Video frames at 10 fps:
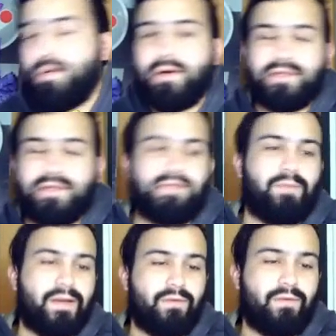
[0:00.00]
ahora sí
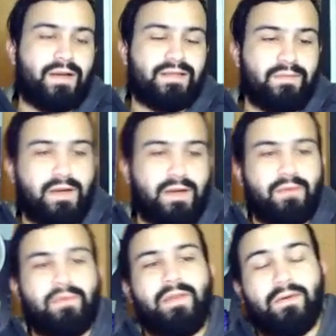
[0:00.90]
para jugar la semana
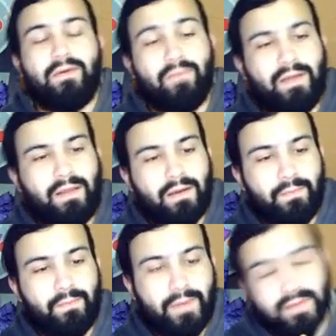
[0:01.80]
9 del combate de
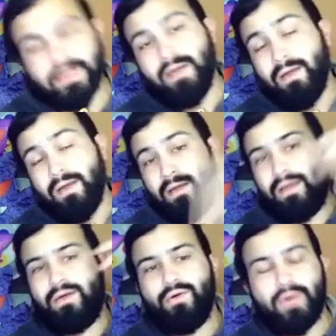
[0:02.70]
campeones.
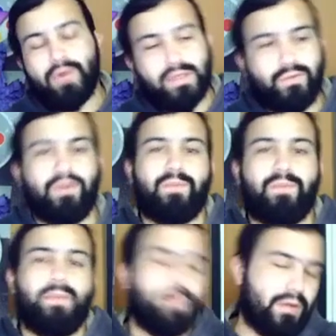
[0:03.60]
Eh, no lo he subido el
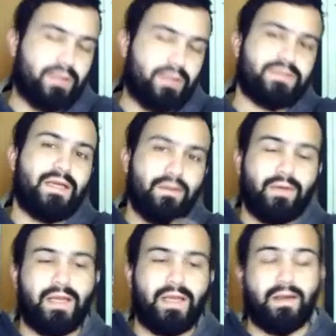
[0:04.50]
primer, bueno, han salido
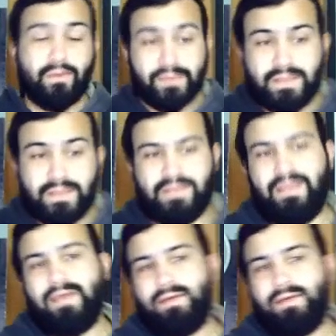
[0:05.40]
varias cosas
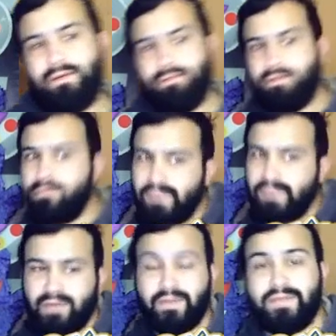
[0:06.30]
y de
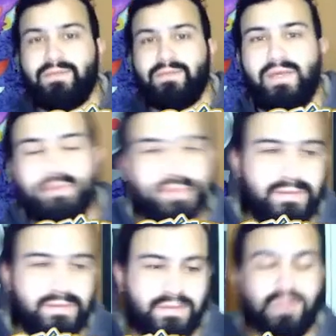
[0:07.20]
repente se me ha hecho más
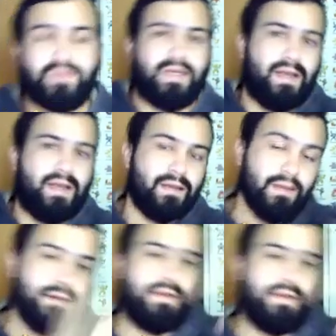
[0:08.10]
sencillo sacar
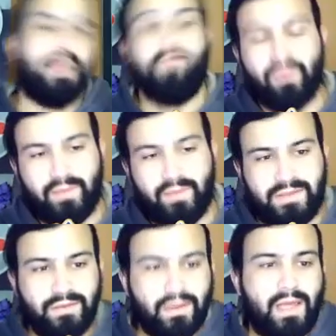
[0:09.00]
la
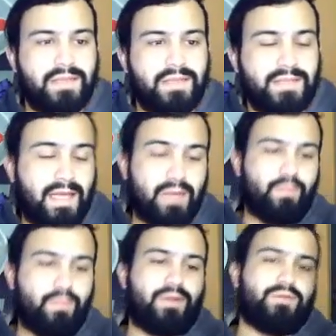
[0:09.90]
información que he sacado
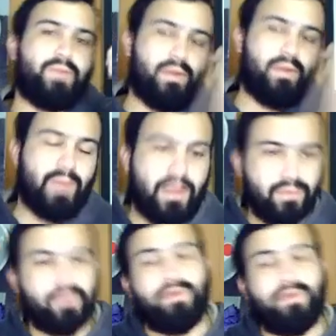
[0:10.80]
porque son vídeos más
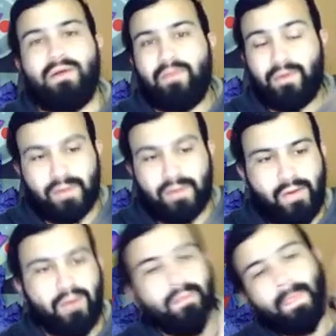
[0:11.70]
cortos, llevan menos
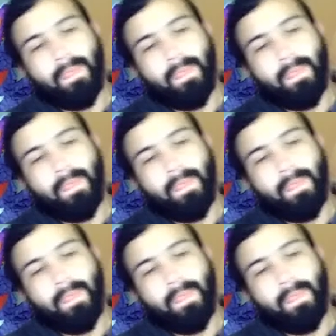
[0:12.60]
trabajo.